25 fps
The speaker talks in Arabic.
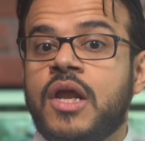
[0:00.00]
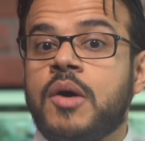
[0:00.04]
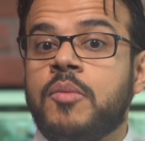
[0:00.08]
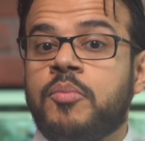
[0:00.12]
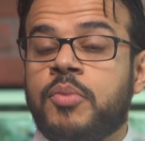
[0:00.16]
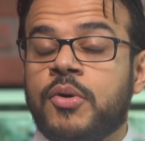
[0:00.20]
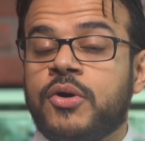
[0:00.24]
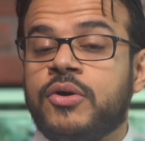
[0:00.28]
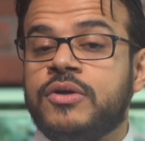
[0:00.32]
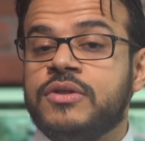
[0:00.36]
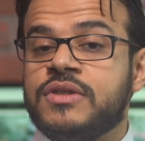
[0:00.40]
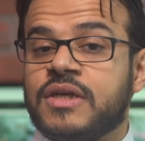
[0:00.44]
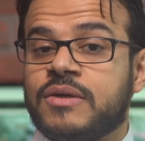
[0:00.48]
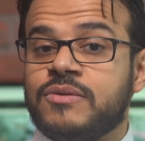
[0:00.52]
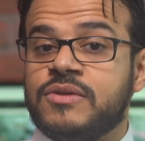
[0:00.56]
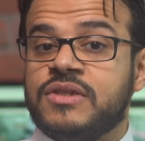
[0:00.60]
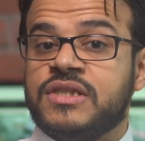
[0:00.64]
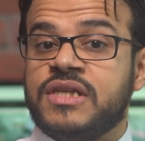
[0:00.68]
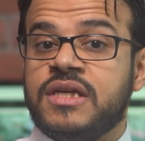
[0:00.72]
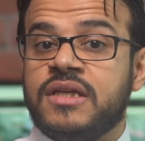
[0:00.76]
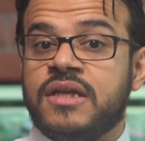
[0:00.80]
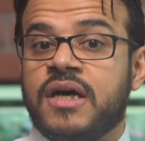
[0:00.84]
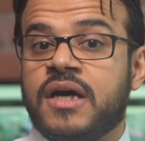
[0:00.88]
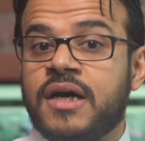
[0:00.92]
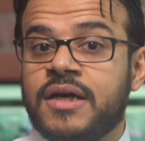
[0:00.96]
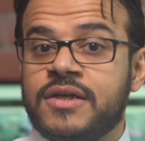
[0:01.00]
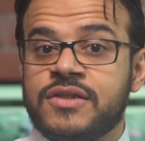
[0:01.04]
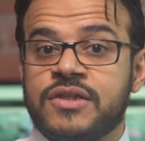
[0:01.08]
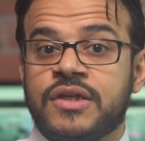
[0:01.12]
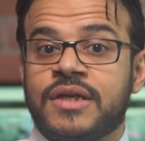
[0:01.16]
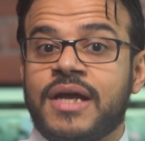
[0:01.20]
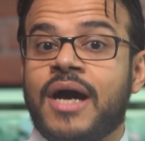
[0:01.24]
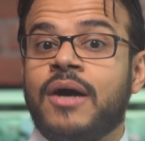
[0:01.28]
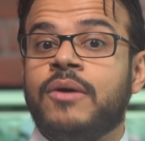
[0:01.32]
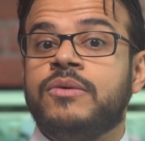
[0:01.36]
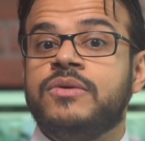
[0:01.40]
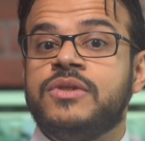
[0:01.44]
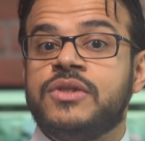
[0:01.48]
بوز او
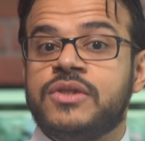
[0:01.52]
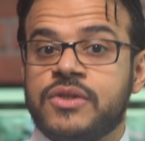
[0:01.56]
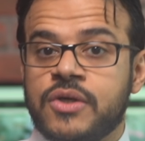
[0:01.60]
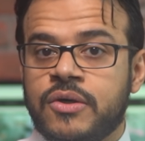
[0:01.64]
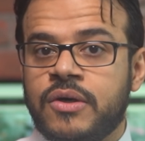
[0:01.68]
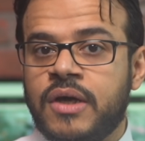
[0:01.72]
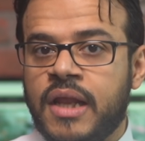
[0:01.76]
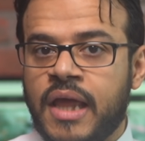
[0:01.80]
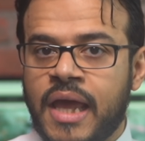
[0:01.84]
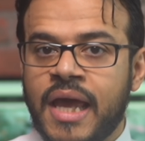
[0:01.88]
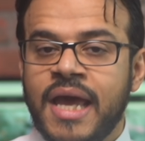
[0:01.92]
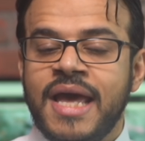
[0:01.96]
سينهايزر او سوني